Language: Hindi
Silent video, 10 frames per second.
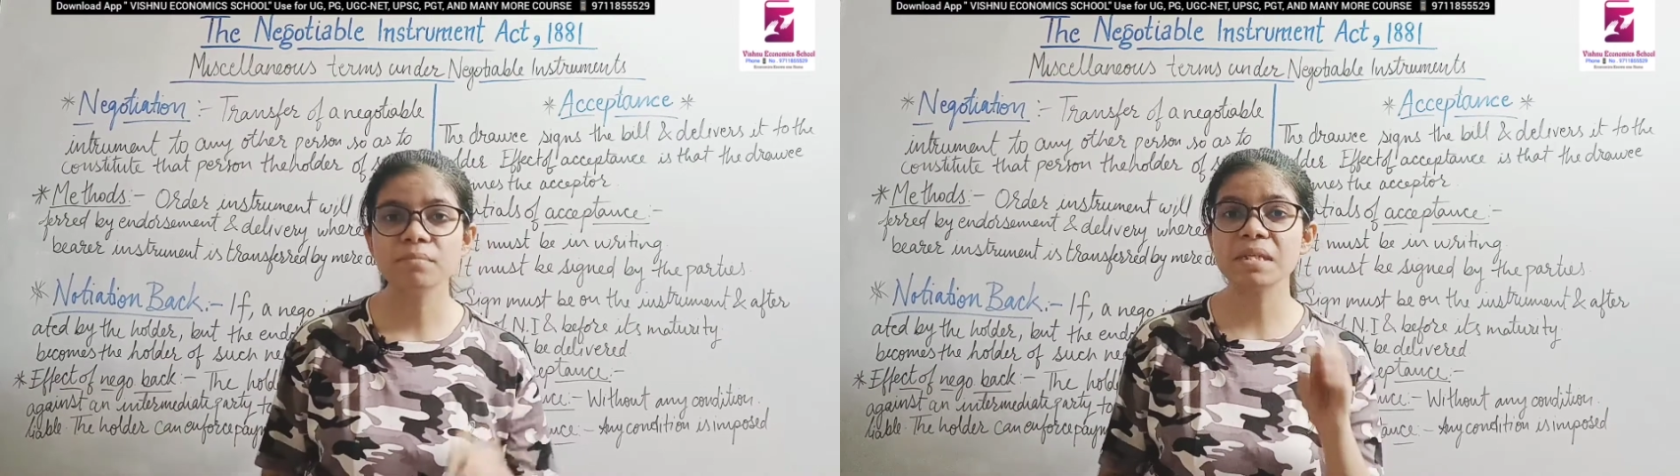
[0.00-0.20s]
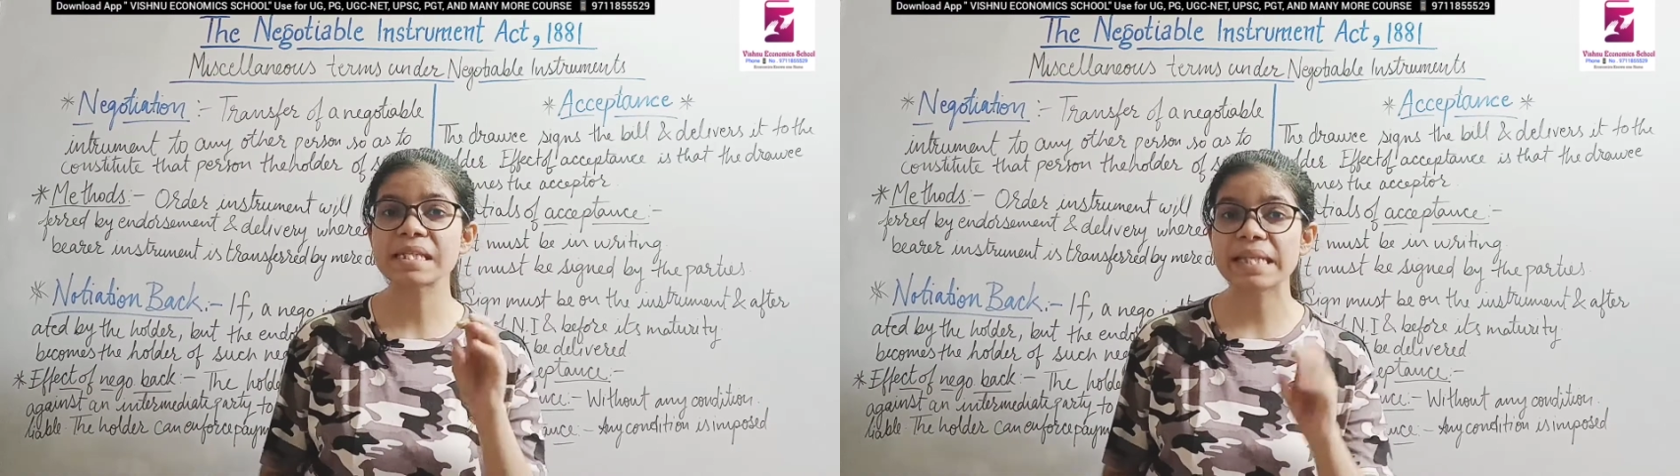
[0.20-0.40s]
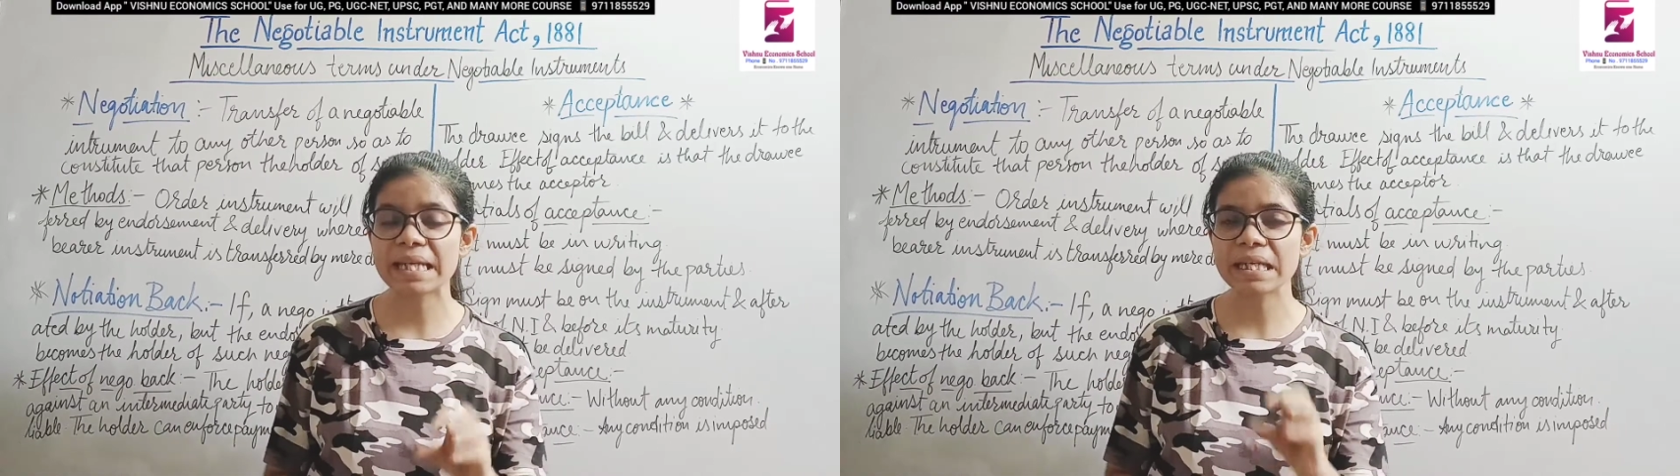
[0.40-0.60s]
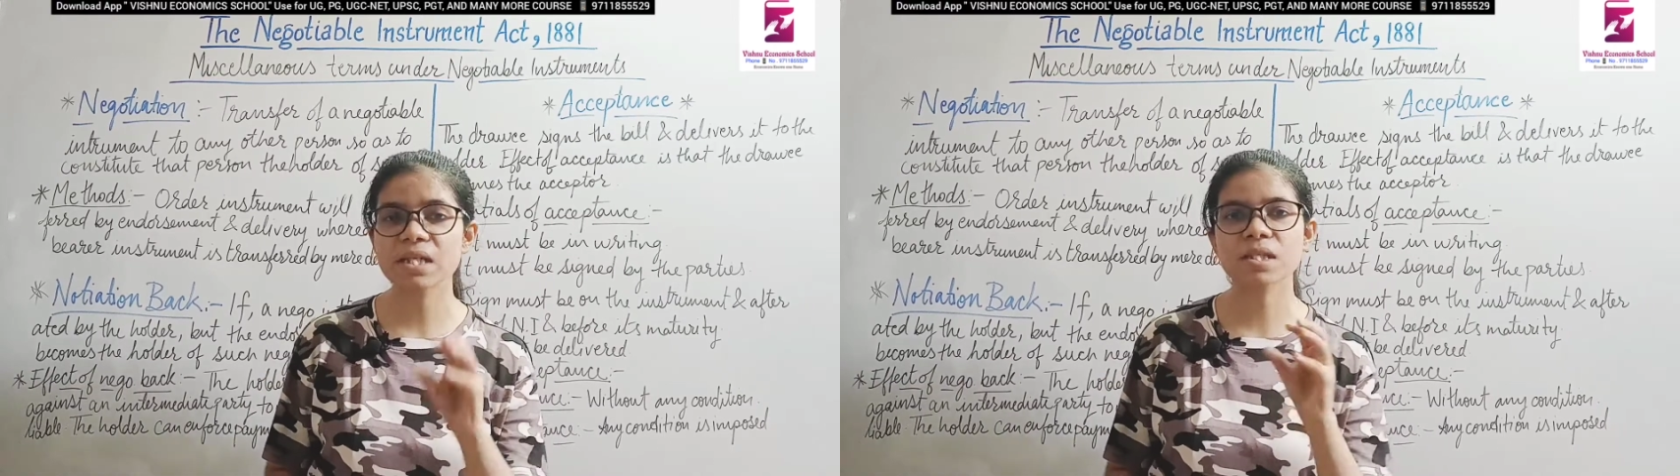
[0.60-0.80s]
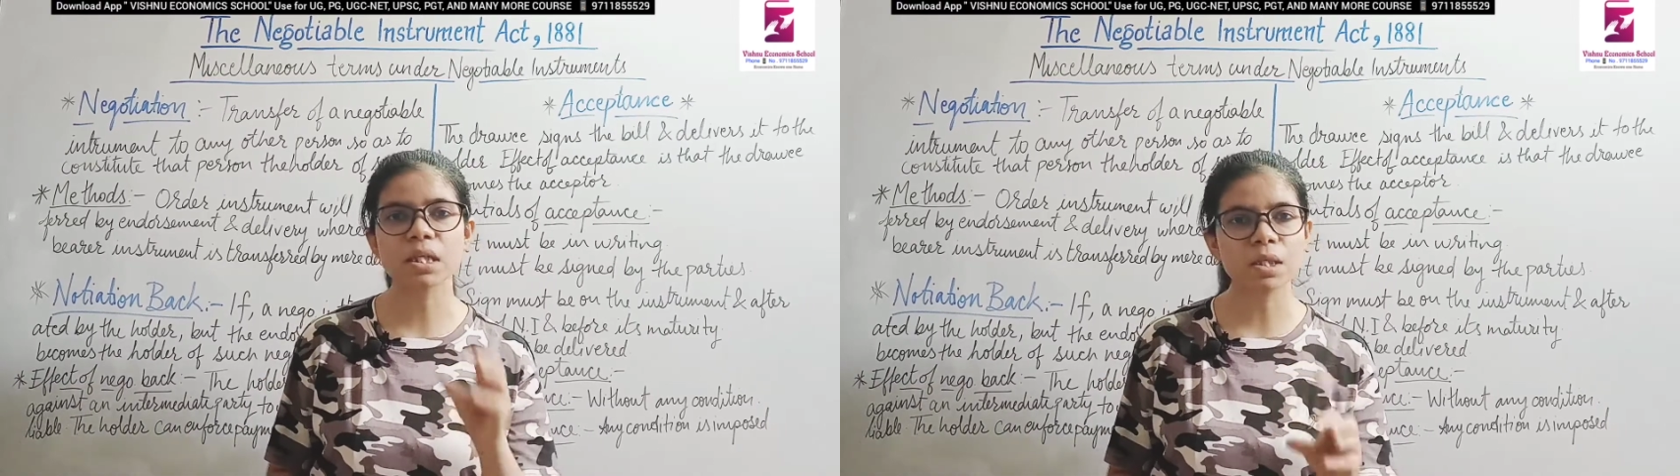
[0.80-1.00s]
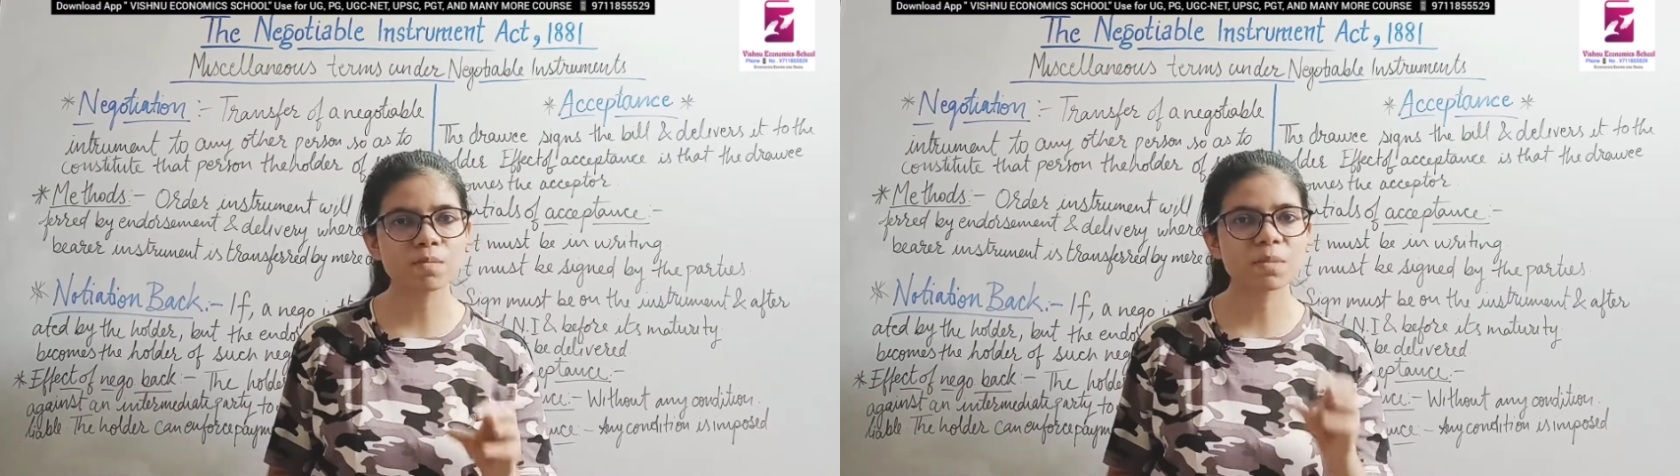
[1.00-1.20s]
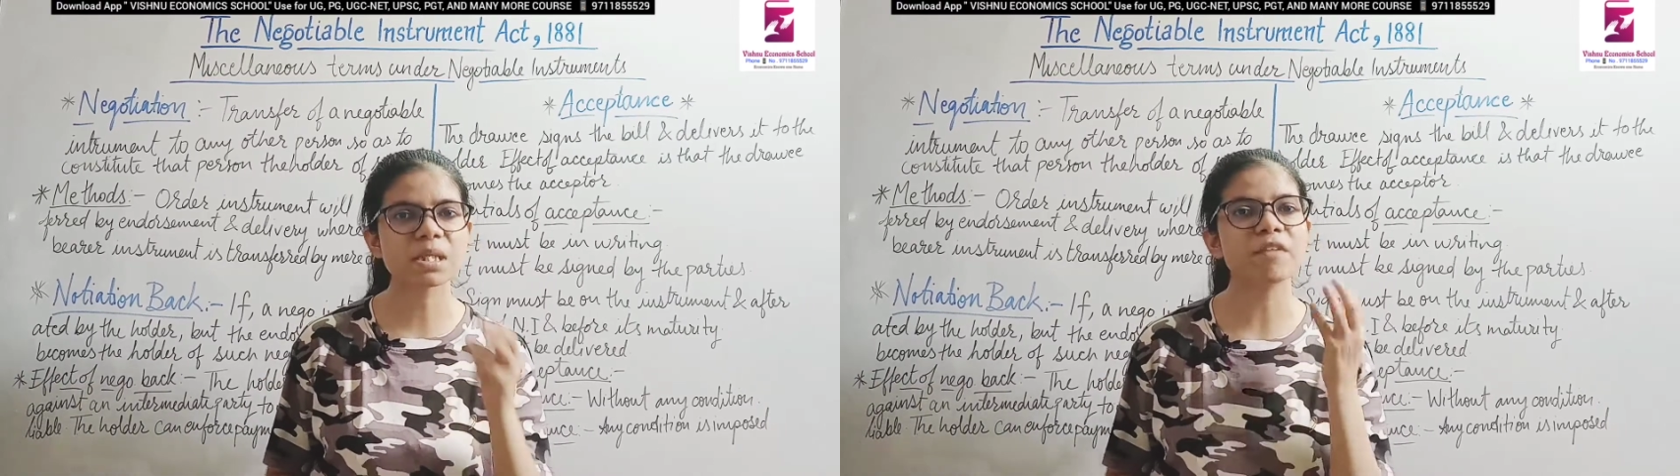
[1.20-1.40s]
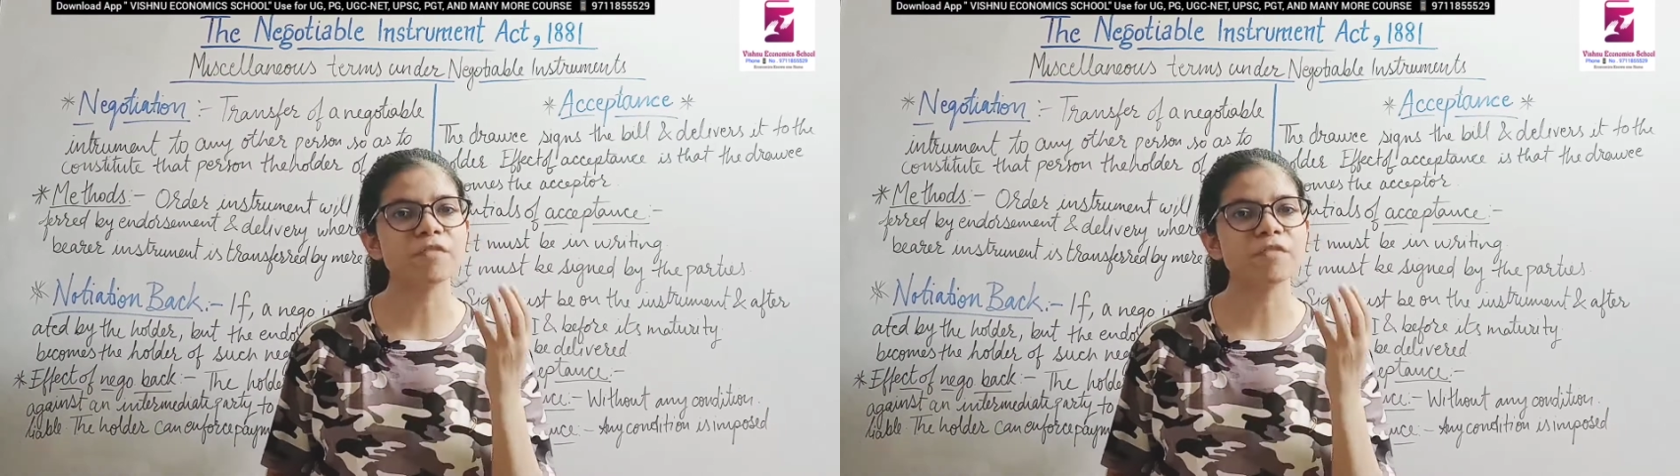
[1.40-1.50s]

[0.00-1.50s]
मिसलेनियस टर्म्स का